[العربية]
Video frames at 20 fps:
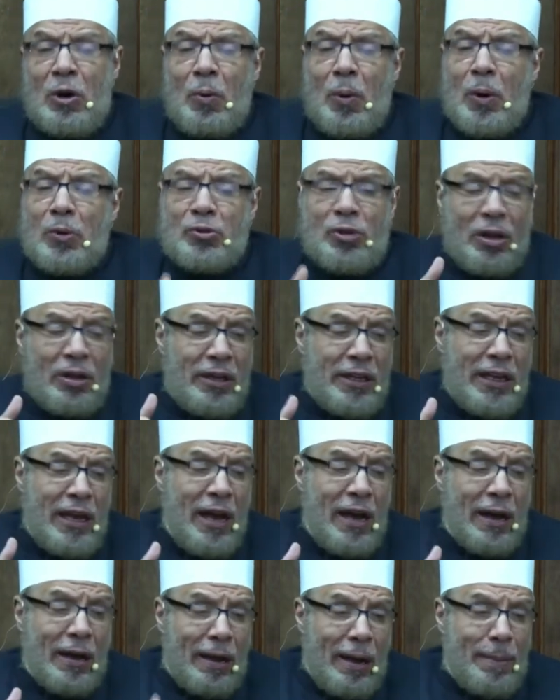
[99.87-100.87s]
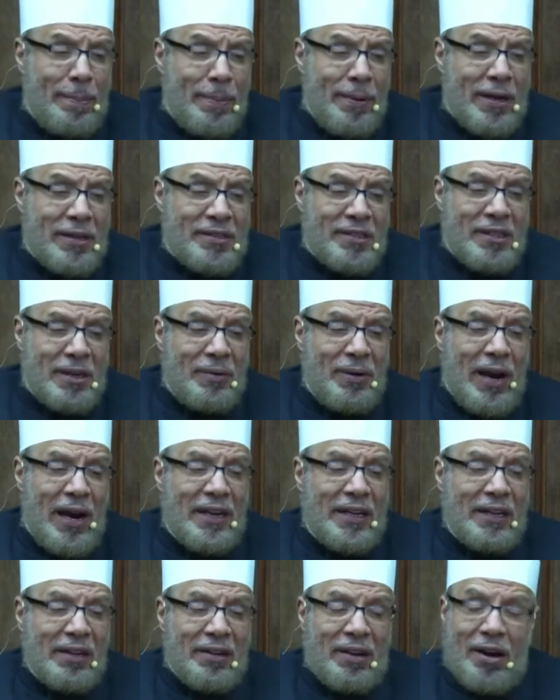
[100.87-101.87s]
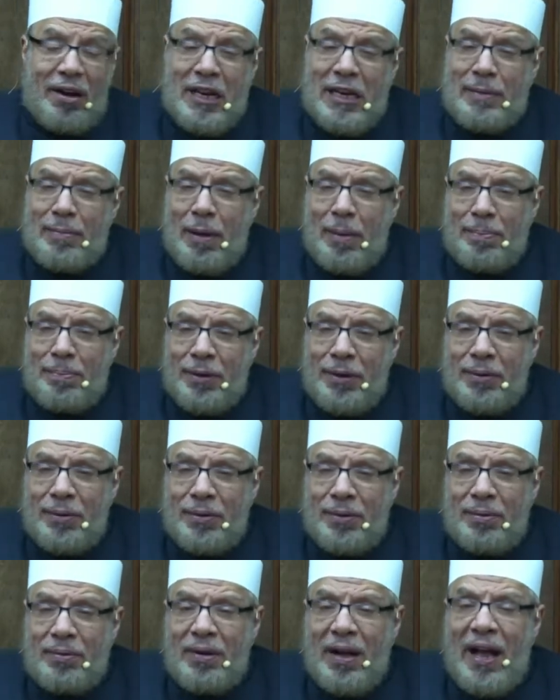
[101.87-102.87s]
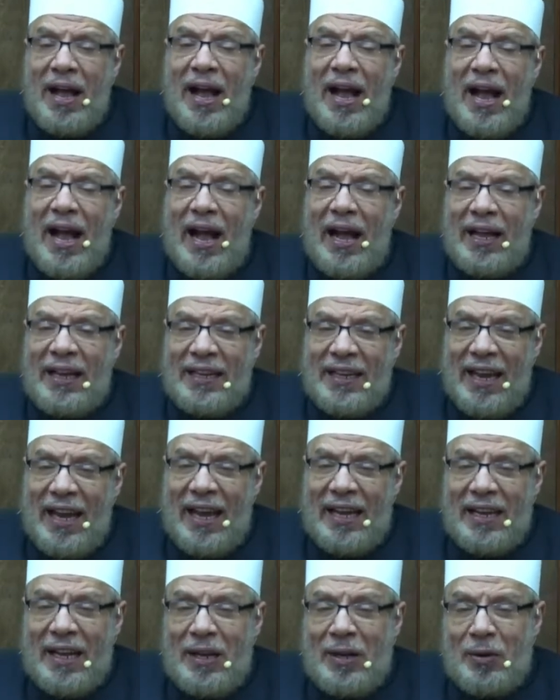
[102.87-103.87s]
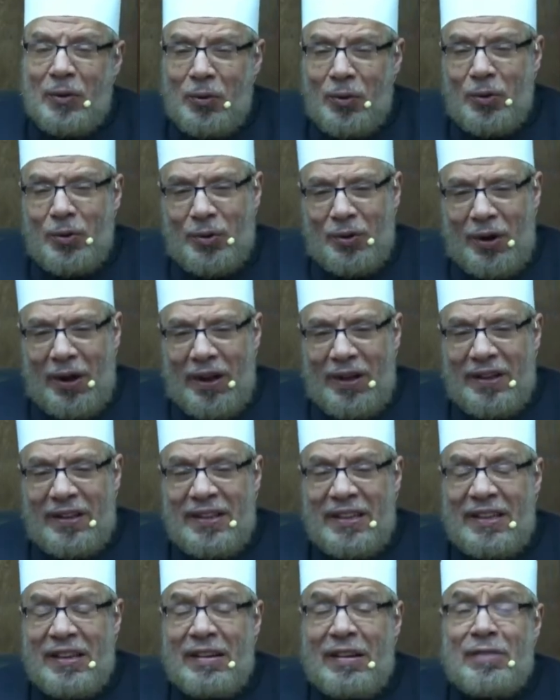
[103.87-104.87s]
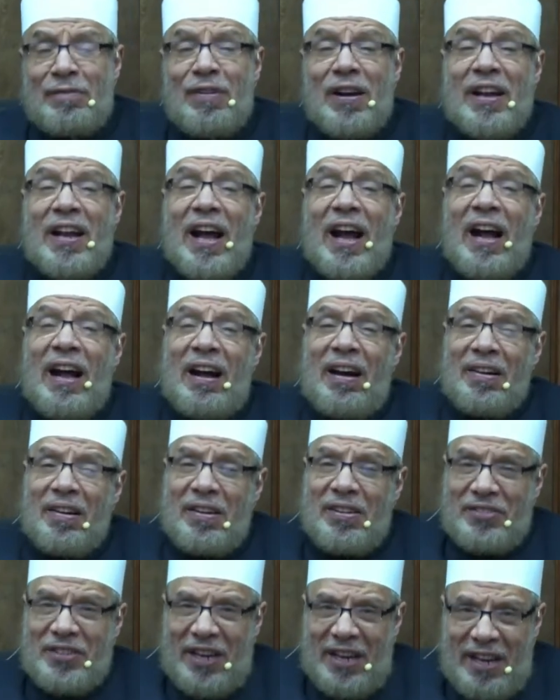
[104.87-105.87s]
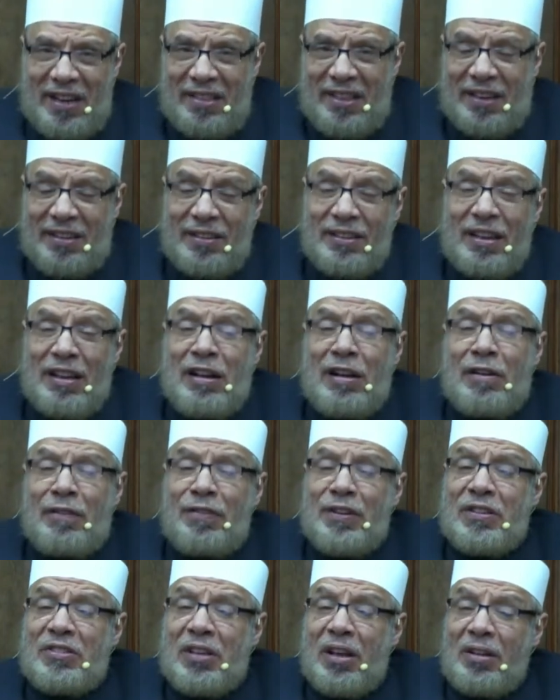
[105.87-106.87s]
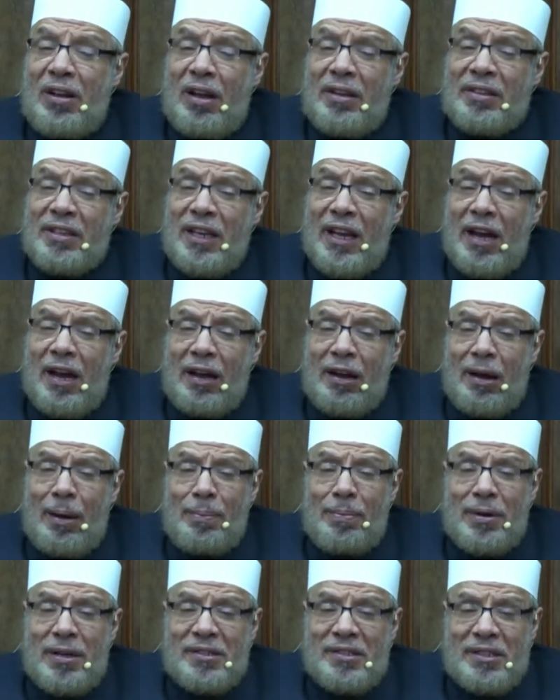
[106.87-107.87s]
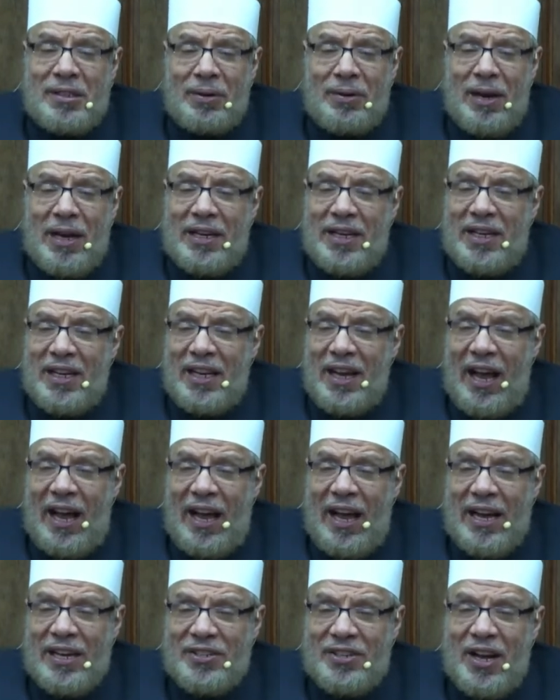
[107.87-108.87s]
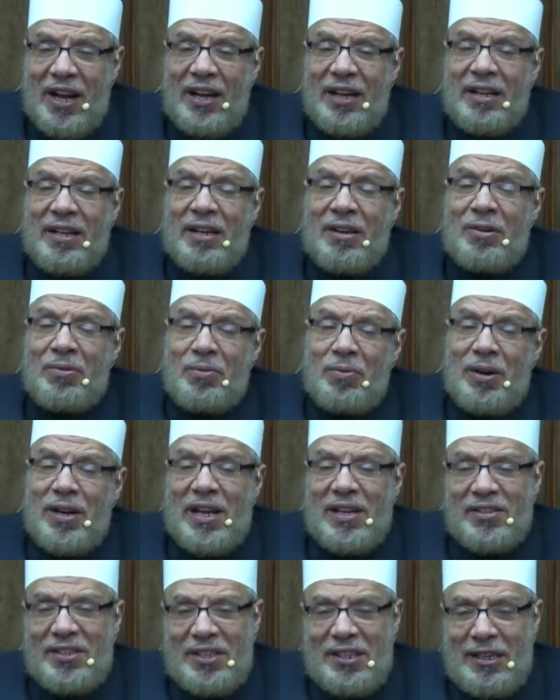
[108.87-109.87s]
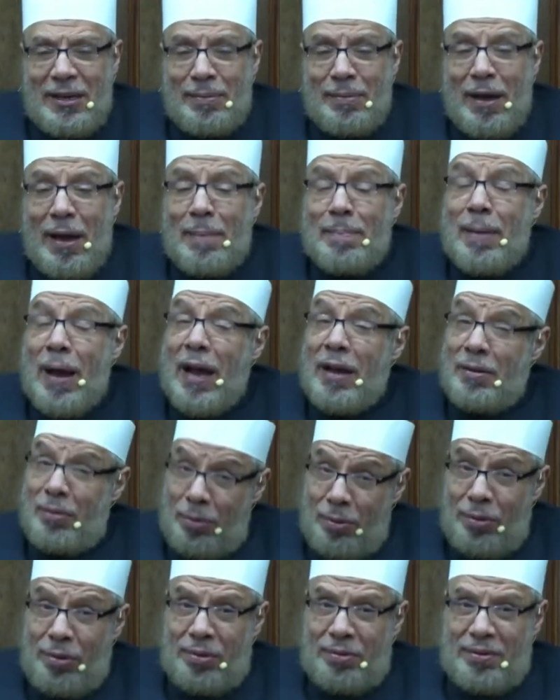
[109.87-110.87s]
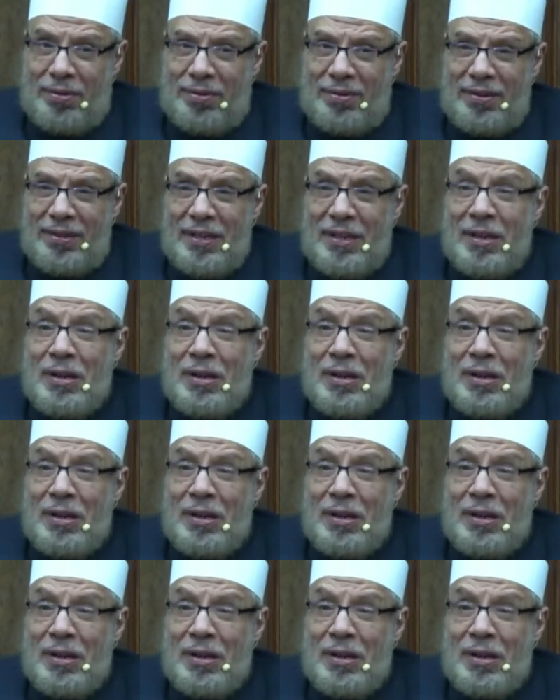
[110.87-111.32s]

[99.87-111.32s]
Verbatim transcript: ويصليها قبل الزوال قريبا منه أحيانا أخرى فلا حرج إذا في صلاتها قبل الزوال للحاجة ولا سيما مع العذر